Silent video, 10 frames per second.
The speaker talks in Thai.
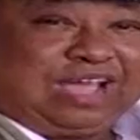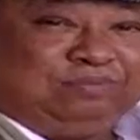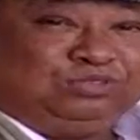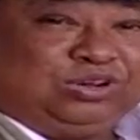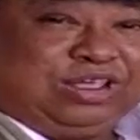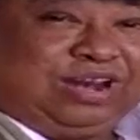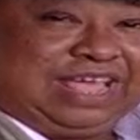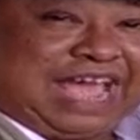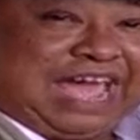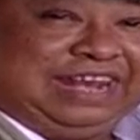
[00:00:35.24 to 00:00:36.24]
นะครับช่วงที่ขอ
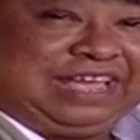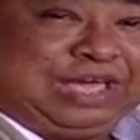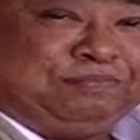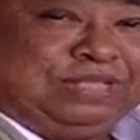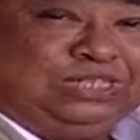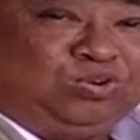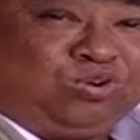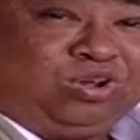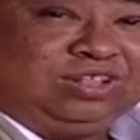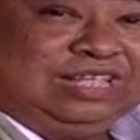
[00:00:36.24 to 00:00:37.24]
งรายการนะครับเป็น
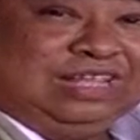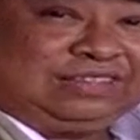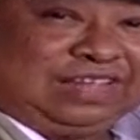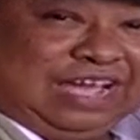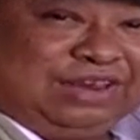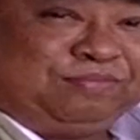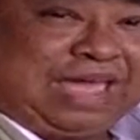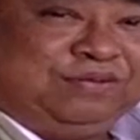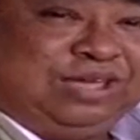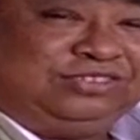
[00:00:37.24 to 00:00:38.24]
ช่วงของเตือน
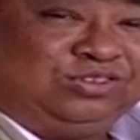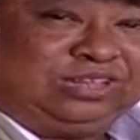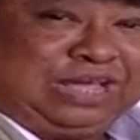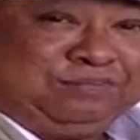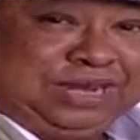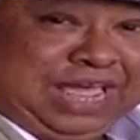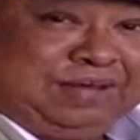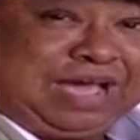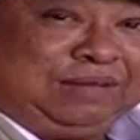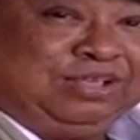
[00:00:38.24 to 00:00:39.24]
ภัยไวโซนครับเหมือน
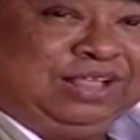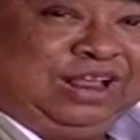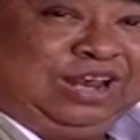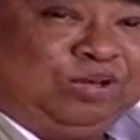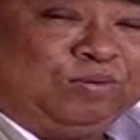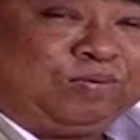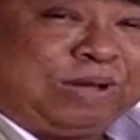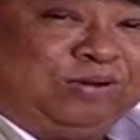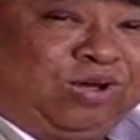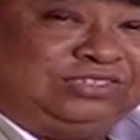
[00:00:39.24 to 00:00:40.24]
เดิมครับ เราพบ
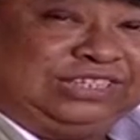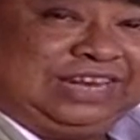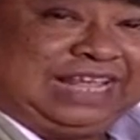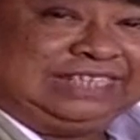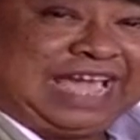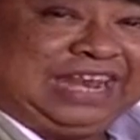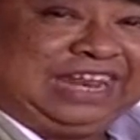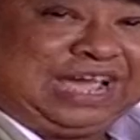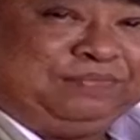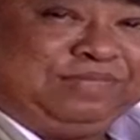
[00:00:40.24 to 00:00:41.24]
กับรองศาสตราจาร
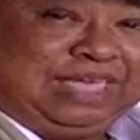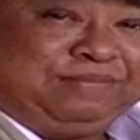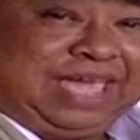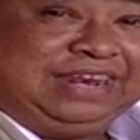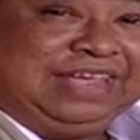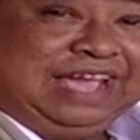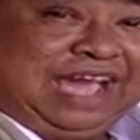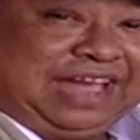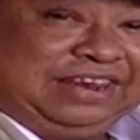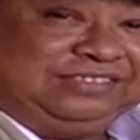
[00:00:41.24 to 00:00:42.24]
ย์นะครับนายแพทย์
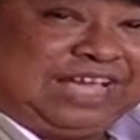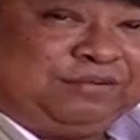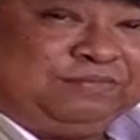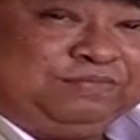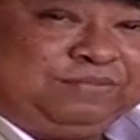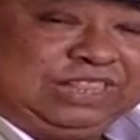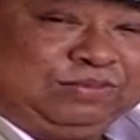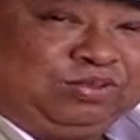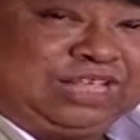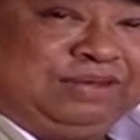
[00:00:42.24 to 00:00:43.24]
อดิศักดิ์ผลิ
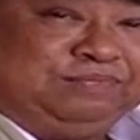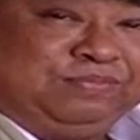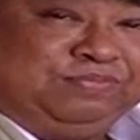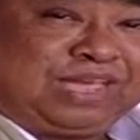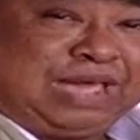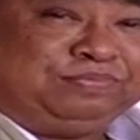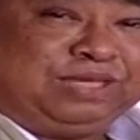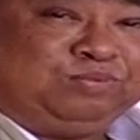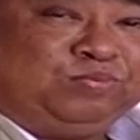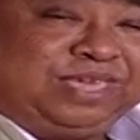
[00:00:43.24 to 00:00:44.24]
ตผลการพิมพ์นะครับ
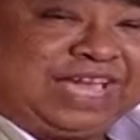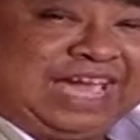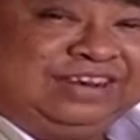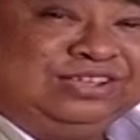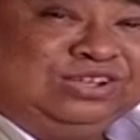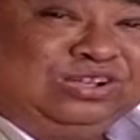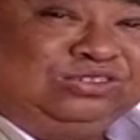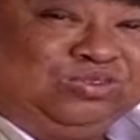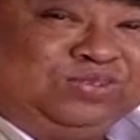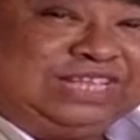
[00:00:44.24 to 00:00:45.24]
ท่านผู้อำนวยการ
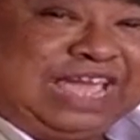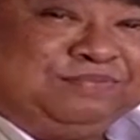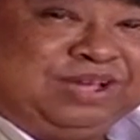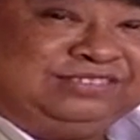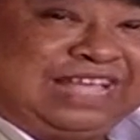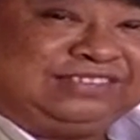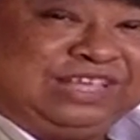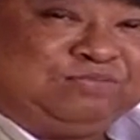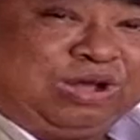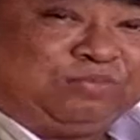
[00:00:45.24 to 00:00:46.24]
ศูนย์วิจัยเพื่อสร้าง
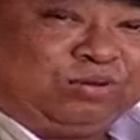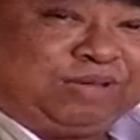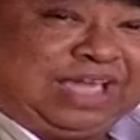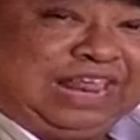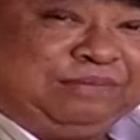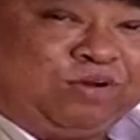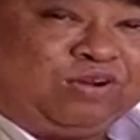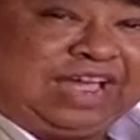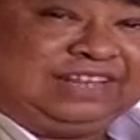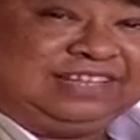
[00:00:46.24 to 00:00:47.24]
เสริมความปลอดภัย และ
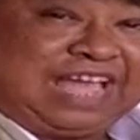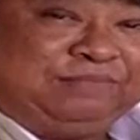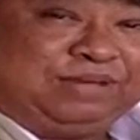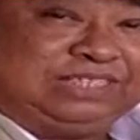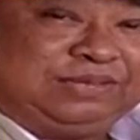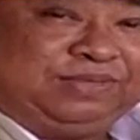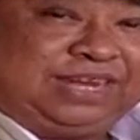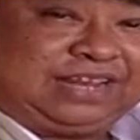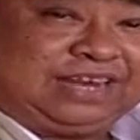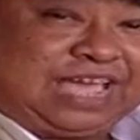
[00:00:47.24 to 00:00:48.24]
ป้องกันการบาดเจ็บ
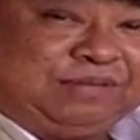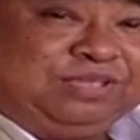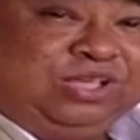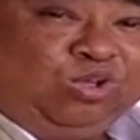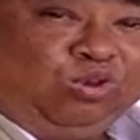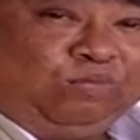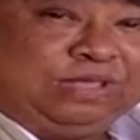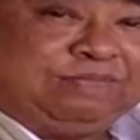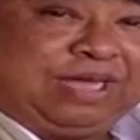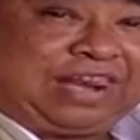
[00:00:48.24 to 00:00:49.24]
ในเด็กนะครับโร
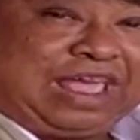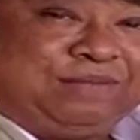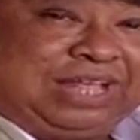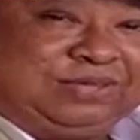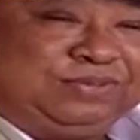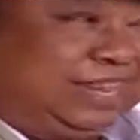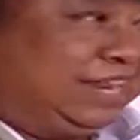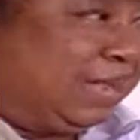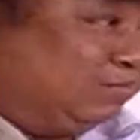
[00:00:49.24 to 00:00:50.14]
งพยาบาลรามาธิบดีนะค